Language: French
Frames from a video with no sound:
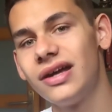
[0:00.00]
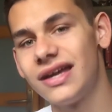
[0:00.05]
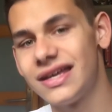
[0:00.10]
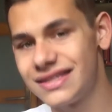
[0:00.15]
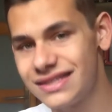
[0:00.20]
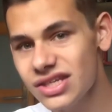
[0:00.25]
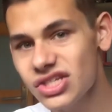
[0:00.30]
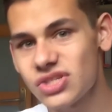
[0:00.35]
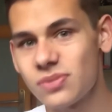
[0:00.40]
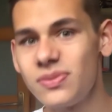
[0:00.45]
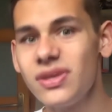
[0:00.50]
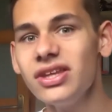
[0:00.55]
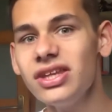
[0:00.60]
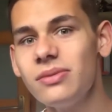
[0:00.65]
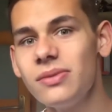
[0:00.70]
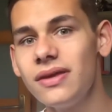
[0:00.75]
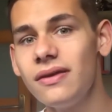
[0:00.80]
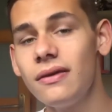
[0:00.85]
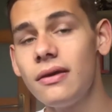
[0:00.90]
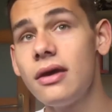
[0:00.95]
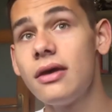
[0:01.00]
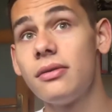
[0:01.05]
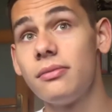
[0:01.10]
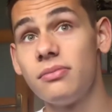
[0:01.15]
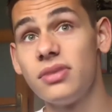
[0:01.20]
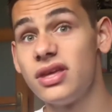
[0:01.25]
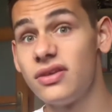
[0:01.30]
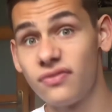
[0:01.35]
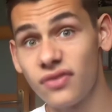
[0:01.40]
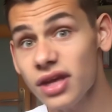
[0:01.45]
Et ça, j'ai bien aimé.
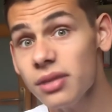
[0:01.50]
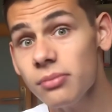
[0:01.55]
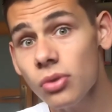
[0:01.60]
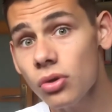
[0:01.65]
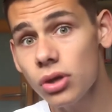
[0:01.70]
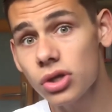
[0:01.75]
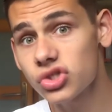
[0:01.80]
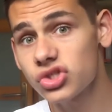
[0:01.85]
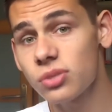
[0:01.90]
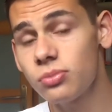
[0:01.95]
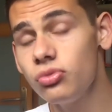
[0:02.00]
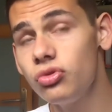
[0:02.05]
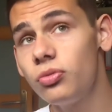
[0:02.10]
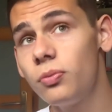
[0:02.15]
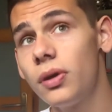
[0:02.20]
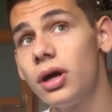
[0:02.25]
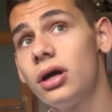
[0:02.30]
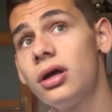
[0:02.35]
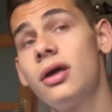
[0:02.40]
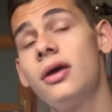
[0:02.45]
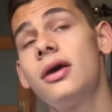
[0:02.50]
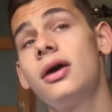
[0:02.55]
Mais vraiment, hein, j'abuse pas.